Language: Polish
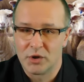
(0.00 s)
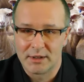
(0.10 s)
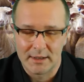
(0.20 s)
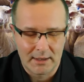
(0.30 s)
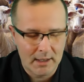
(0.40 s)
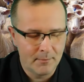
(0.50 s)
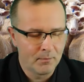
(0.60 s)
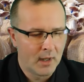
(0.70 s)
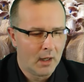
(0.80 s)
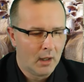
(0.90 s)
języka.
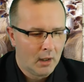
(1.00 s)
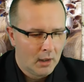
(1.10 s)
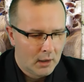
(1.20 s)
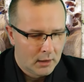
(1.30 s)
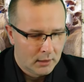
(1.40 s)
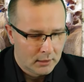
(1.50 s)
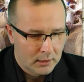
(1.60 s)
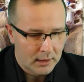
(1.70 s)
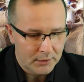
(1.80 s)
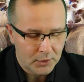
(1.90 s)

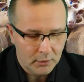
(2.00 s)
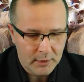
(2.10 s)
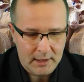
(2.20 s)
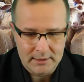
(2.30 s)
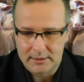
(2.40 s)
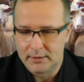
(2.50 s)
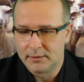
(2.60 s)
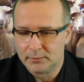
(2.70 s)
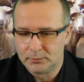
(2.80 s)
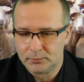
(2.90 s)
Natomiast
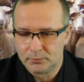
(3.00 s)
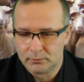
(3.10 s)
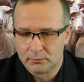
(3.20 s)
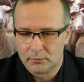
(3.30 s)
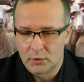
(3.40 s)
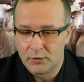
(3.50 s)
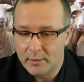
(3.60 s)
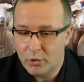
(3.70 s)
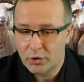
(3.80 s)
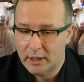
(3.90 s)

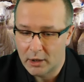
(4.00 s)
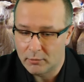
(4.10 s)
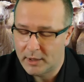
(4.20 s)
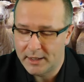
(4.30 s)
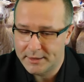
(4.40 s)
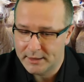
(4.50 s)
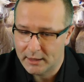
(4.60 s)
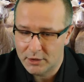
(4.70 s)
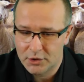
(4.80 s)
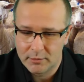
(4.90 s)
wybór tego pana za
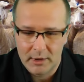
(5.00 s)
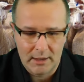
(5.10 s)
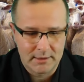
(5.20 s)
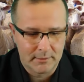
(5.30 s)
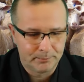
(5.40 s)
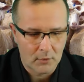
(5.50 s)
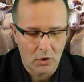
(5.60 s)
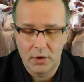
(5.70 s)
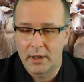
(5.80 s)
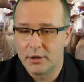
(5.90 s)
każdym razem
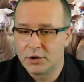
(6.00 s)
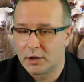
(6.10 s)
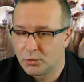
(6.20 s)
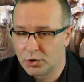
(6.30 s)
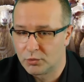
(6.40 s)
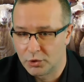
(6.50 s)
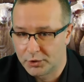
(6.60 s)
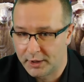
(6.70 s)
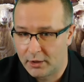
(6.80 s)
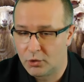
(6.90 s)
ograniczał się do
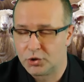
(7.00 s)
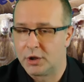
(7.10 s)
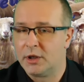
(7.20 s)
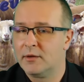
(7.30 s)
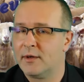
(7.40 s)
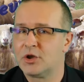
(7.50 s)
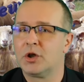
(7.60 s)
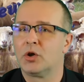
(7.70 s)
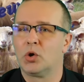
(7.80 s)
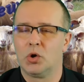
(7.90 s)
tego, że
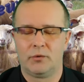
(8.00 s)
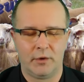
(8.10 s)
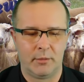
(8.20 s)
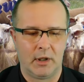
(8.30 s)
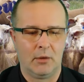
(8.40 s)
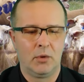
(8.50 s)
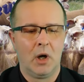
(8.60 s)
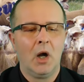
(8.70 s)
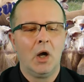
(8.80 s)
nieważne kogo wybrał,